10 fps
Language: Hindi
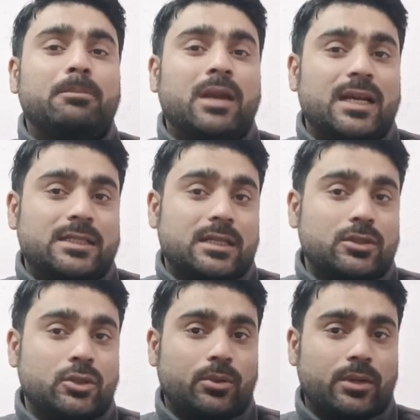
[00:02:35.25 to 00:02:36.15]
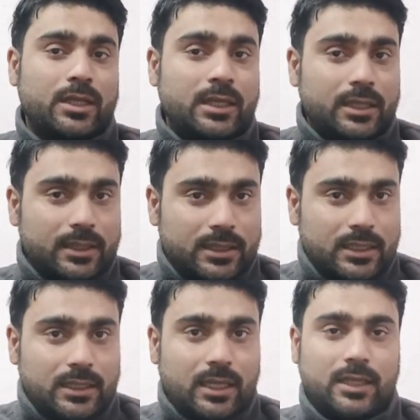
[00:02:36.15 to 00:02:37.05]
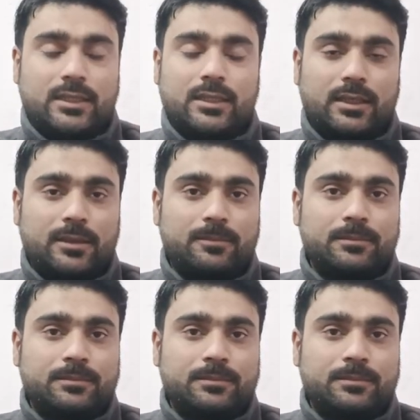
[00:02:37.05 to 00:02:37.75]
मेडिसिन छोड़ने की गलती ना करें